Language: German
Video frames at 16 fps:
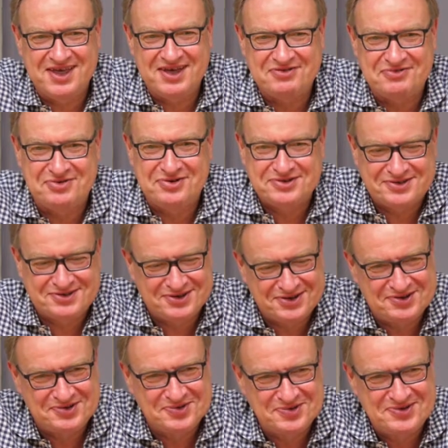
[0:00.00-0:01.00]
eher
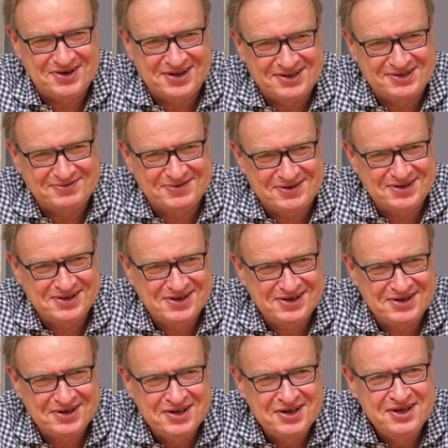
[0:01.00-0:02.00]
würzige Noten als
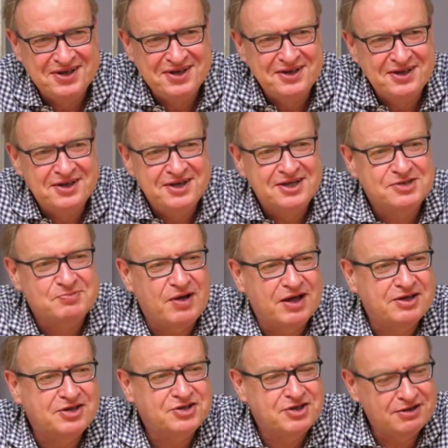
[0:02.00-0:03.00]
Vanille.
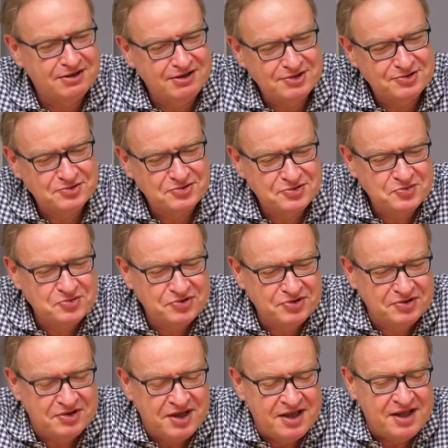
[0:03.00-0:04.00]
Spiky scheint ihn nicht so zu
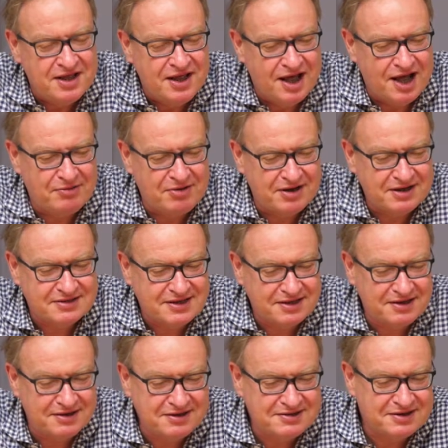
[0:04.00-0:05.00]
mögen. Aber das
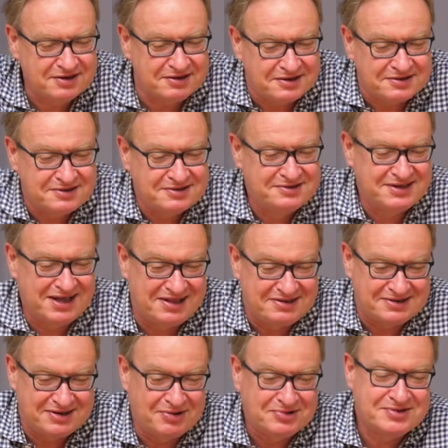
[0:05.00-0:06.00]
ändert nichts daran, dass es ein
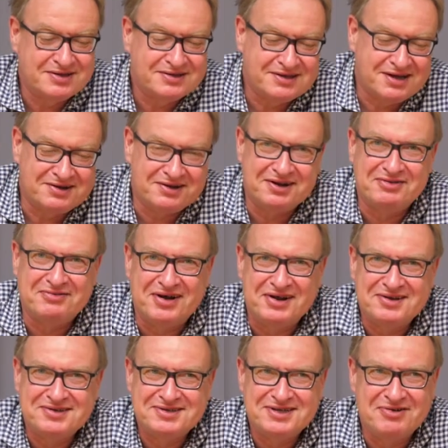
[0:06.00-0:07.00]
ganz ausgezeichneter
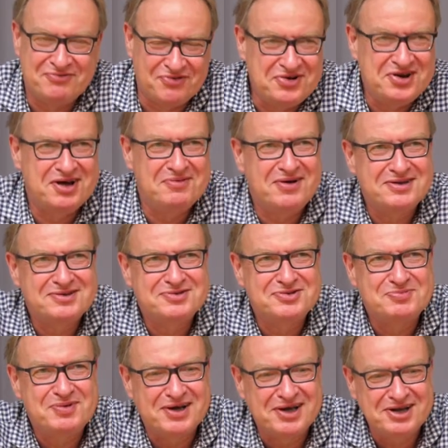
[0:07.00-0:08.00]
Wein ist, der wunderbar zu
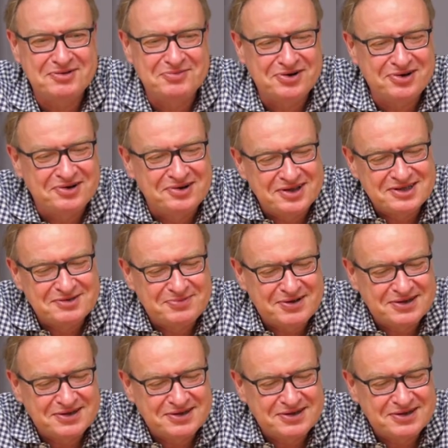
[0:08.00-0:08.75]
Spaghetti Bolognese